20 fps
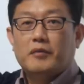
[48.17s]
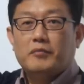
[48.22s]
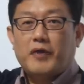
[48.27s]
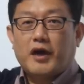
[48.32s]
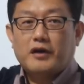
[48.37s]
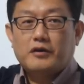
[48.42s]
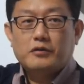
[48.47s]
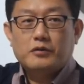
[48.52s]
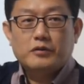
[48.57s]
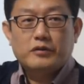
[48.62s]

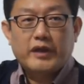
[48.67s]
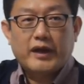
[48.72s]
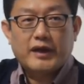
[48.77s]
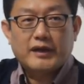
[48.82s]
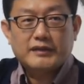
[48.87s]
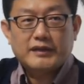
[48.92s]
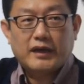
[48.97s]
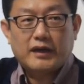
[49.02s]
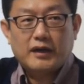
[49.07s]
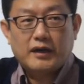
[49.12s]
밖으로
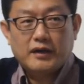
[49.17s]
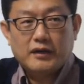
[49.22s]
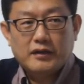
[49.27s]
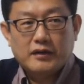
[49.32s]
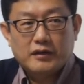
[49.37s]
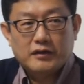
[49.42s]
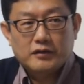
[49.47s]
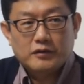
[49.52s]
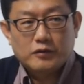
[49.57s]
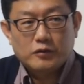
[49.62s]
내가
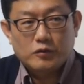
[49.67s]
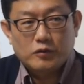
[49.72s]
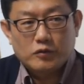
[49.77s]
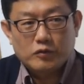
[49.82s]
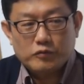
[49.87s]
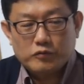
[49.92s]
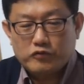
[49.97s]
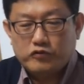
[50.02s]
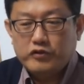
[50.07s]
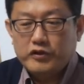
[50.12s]
사랑이라는
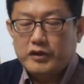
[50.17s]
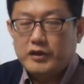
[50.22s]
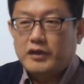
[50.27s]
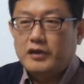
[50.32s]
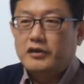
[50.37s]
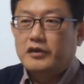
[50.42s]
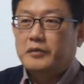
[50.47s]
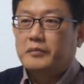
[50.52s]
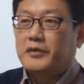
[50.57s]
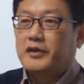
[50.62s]
걸로
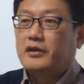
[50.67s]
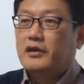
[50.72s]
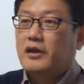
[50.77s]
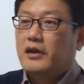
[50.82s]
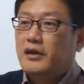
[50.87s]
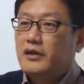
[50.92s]
구현하려면